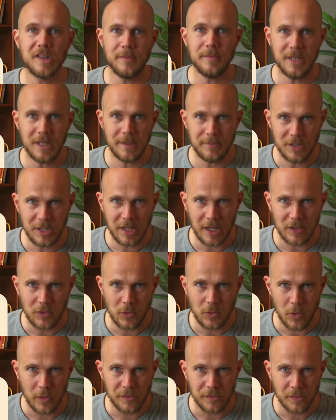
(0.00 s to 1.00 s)
mis des petites
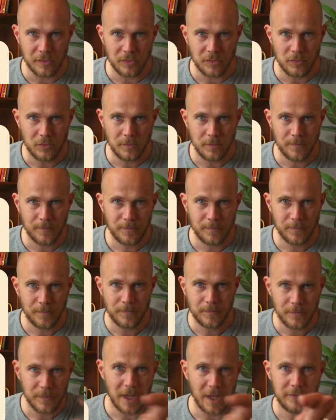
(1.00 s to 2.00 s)
récurrences en dessous,
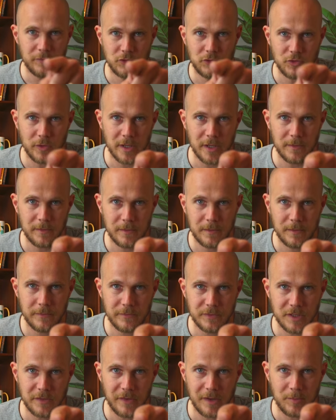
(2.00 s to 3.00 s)
à vous de jouer,
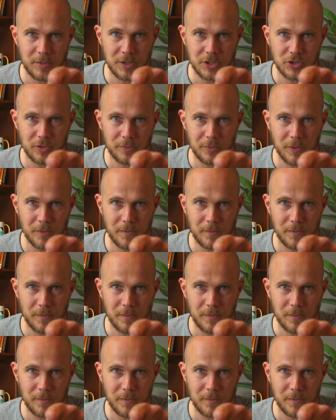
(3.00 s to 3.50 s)
vous êtes vraiment des champions.